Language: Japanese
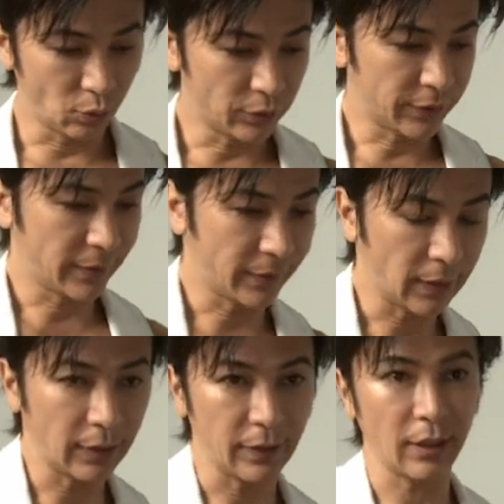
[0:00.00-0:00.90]
起きて
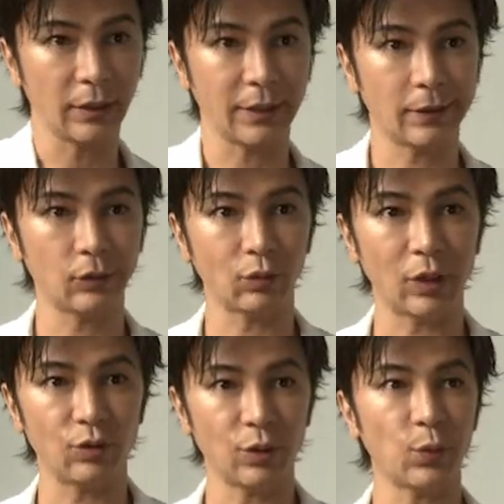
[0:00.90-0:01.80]
カーテン開けてと
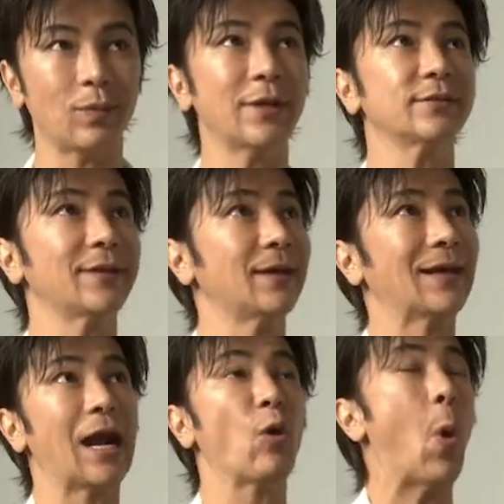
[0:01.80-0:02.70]
かよりもまずなん
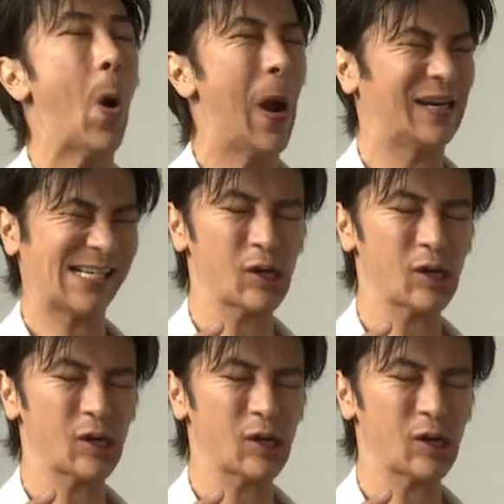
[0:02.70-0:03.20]
かこう、